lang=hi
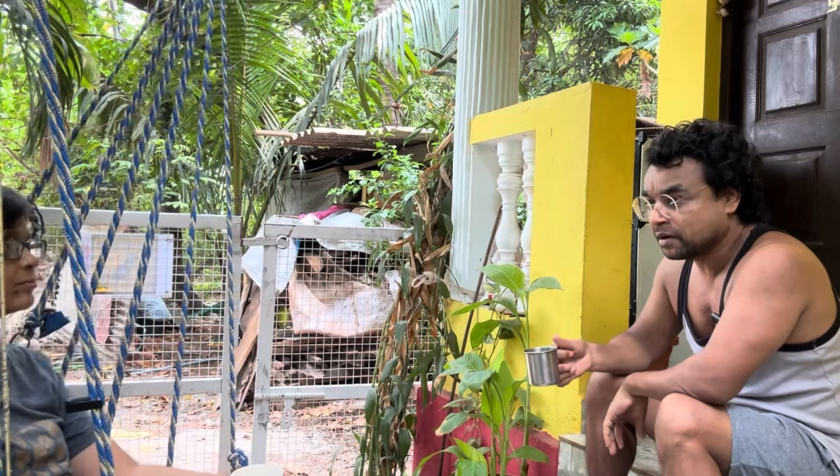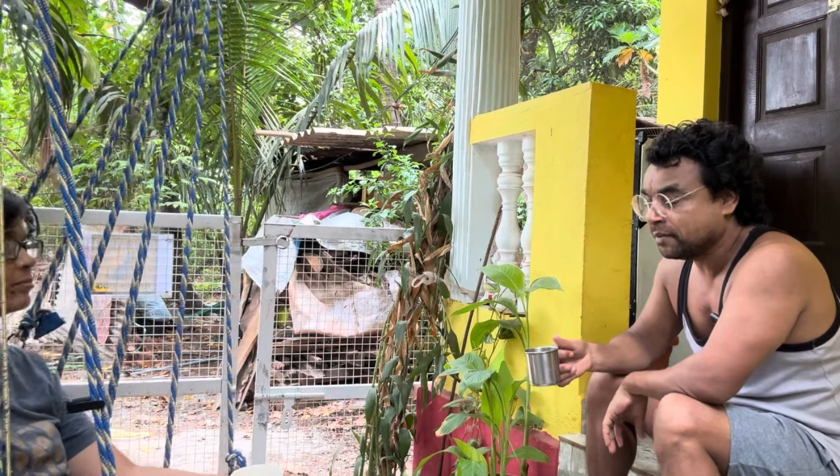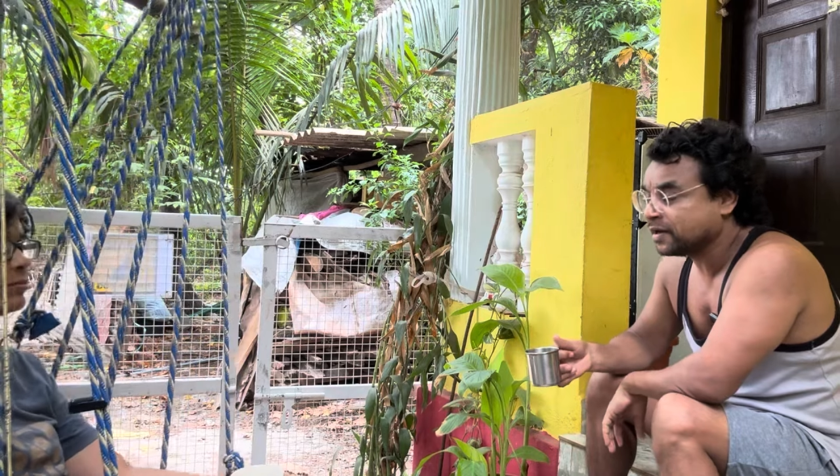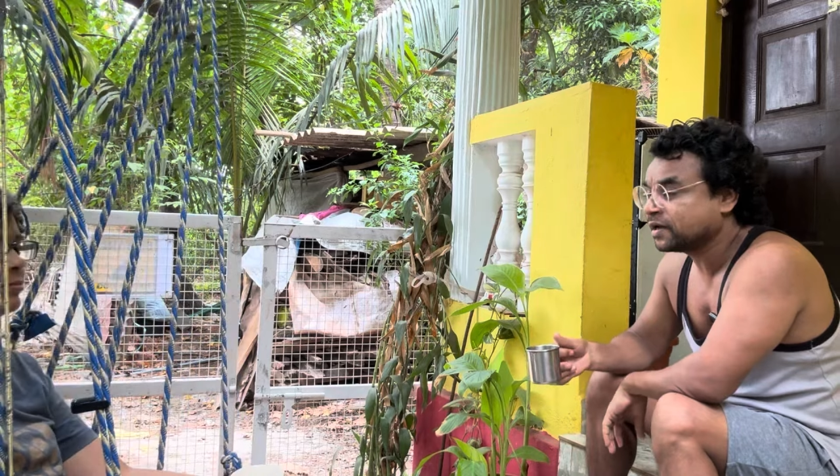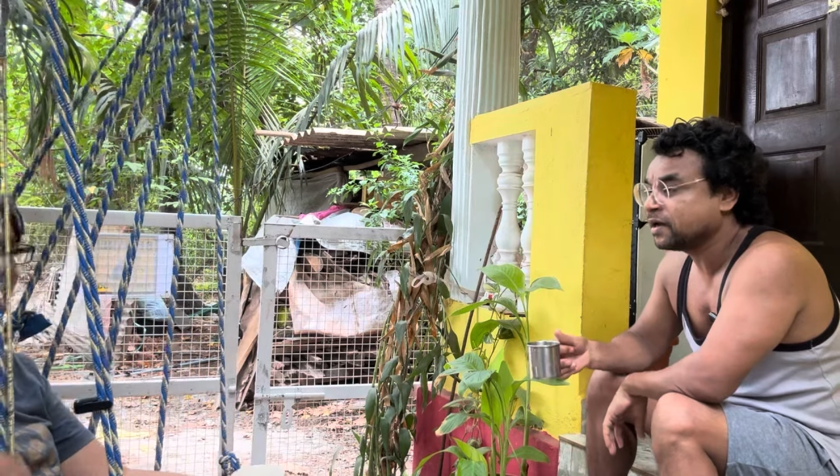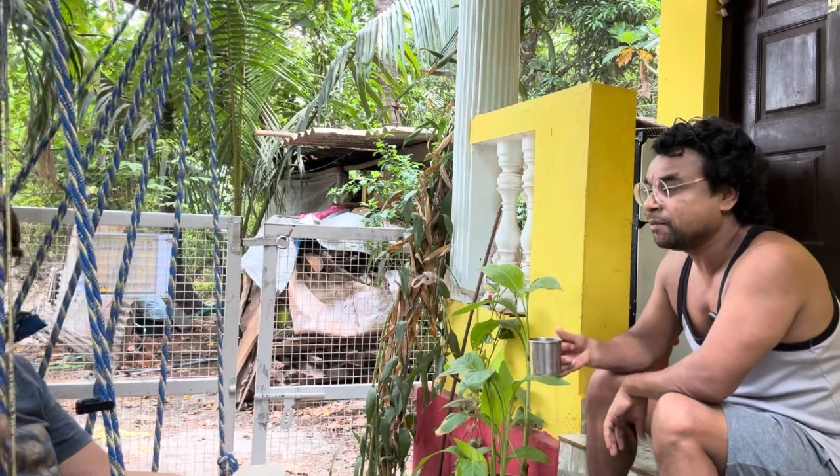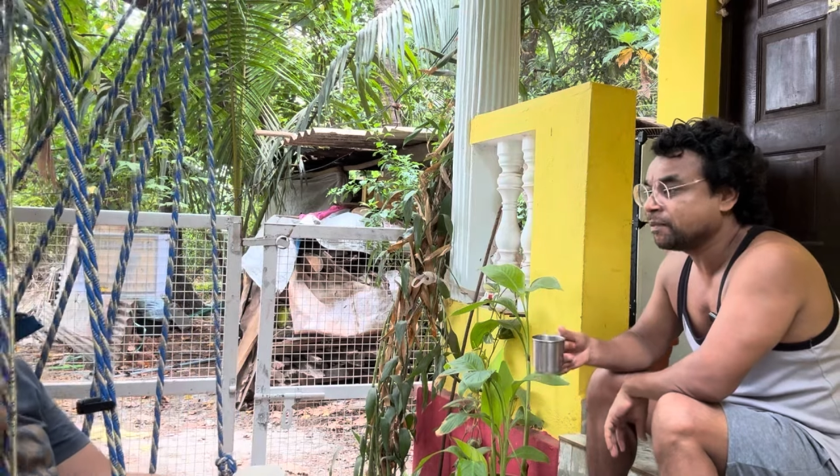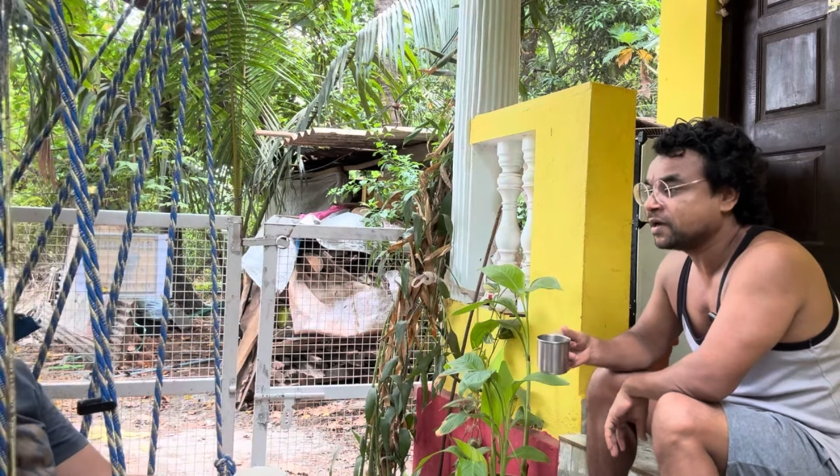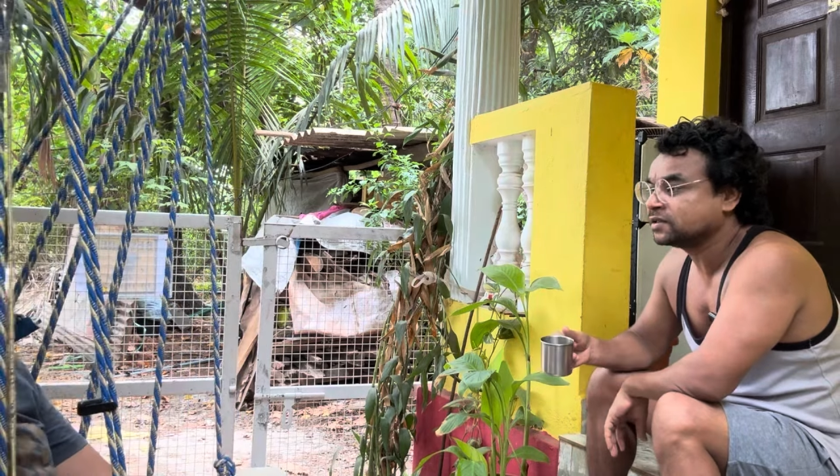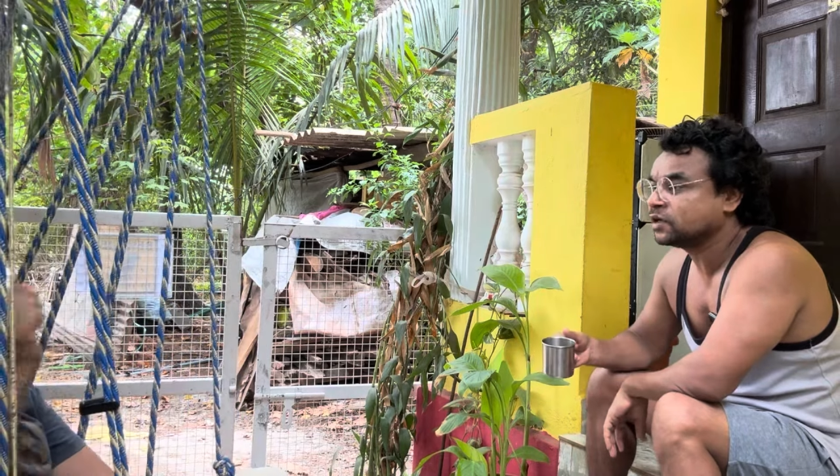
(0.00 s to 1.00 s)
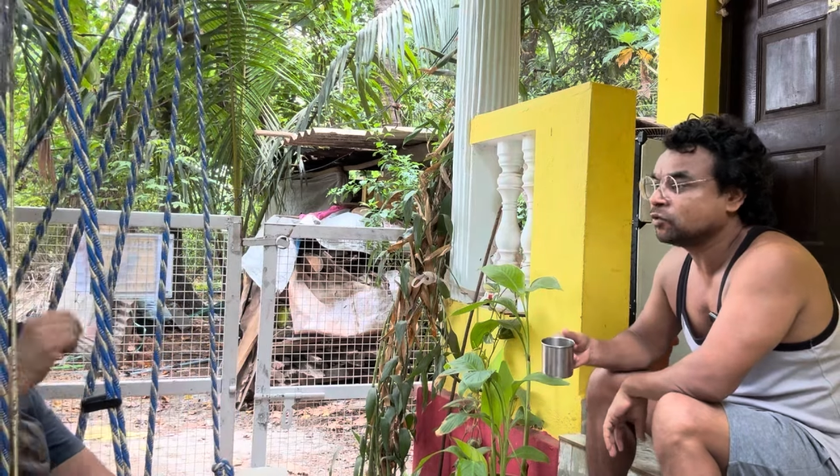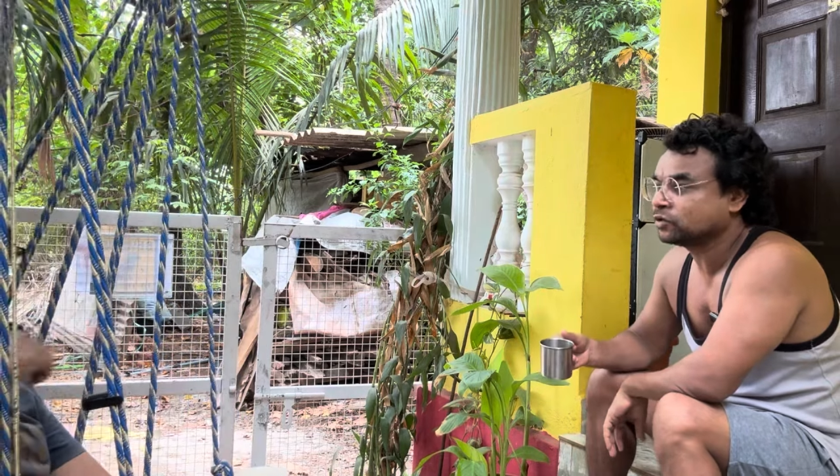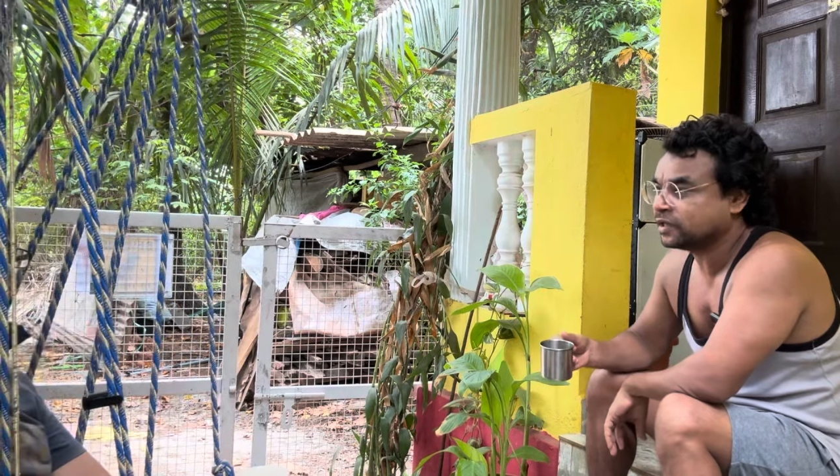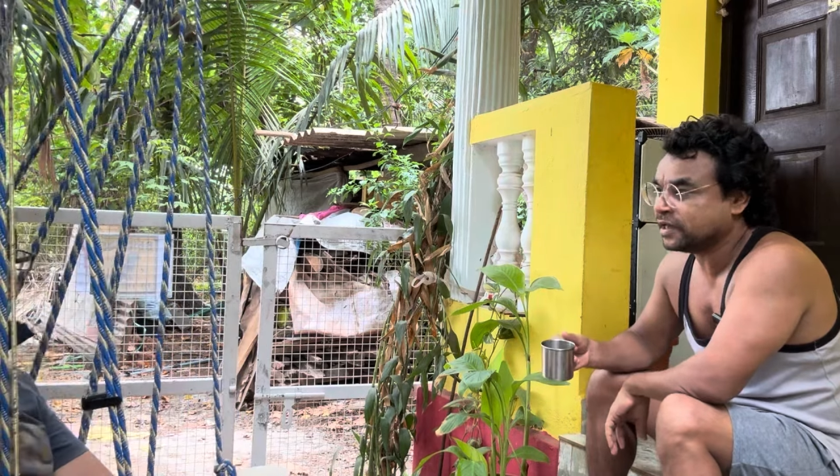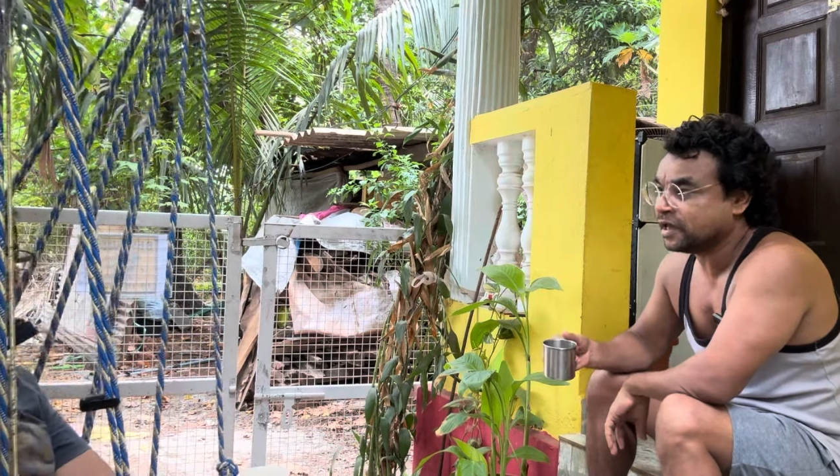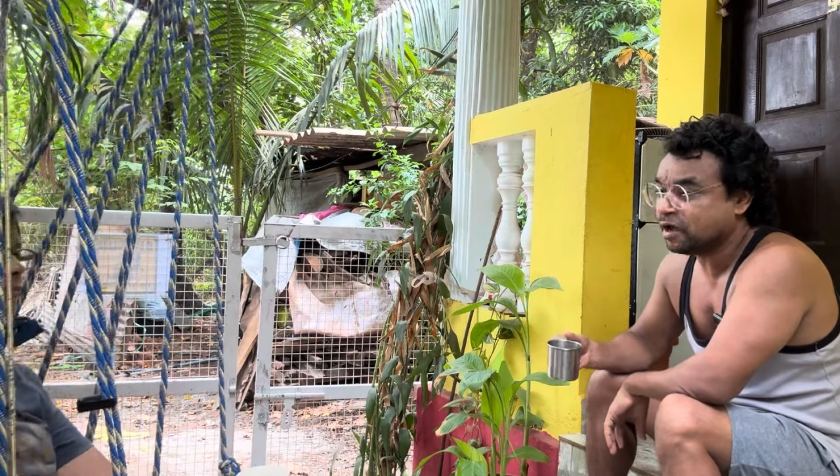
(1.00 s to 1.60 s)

कमेंट के हम पर असर होते हैं